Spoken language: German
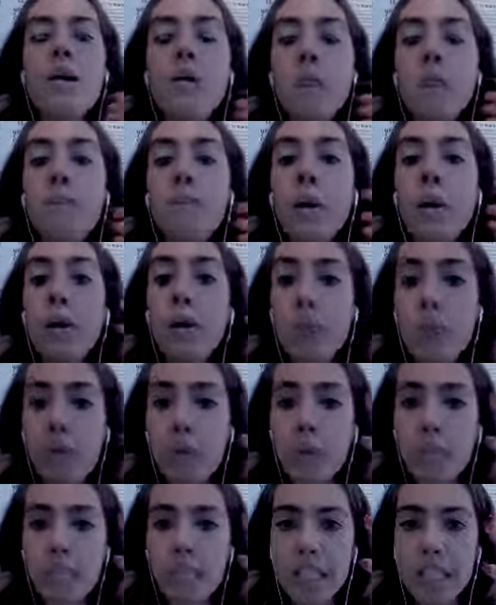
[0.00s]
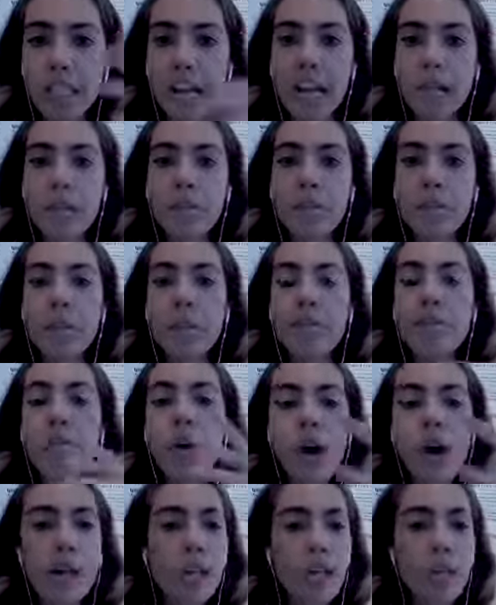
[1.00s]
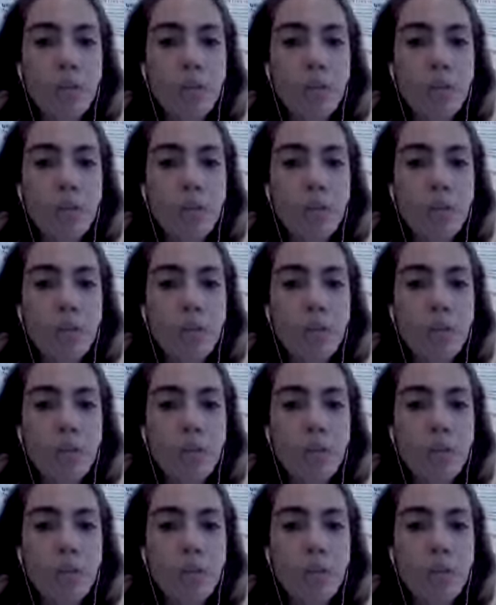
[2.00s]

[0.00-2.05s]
Man gewöhnt sich dran. Die Freunde